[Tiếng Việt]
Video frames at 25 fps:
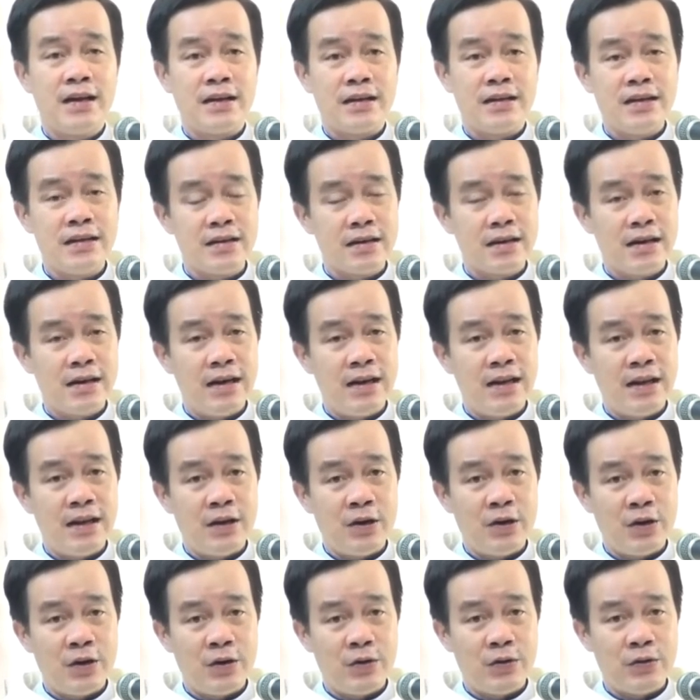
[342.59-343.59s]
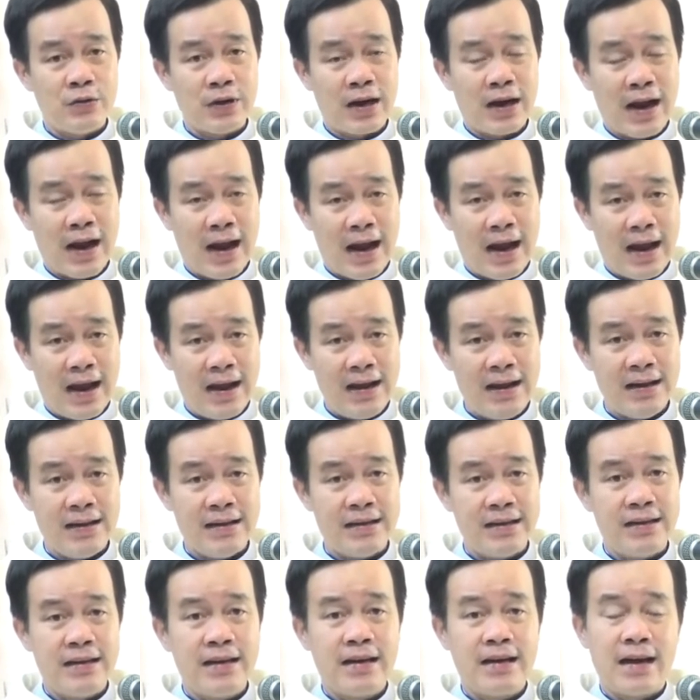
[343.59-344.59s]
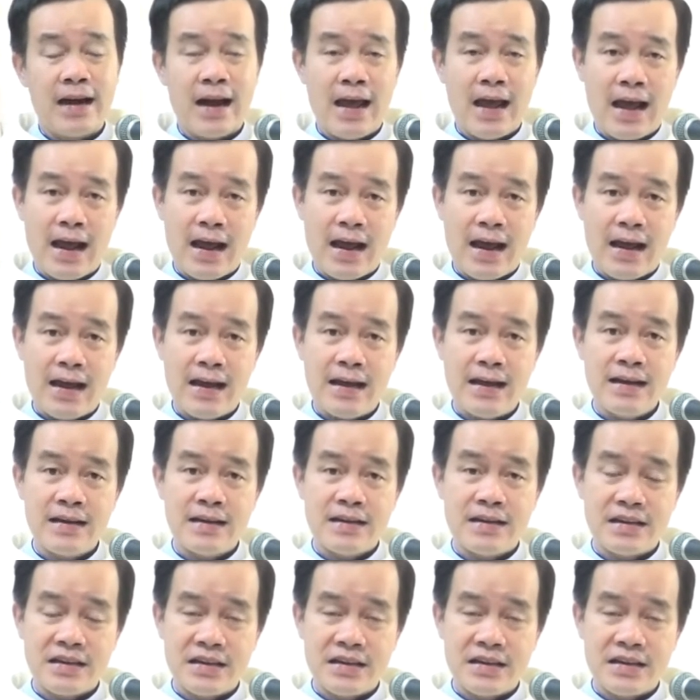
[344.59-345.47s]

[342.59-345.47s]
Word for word: Đức Leo cả đã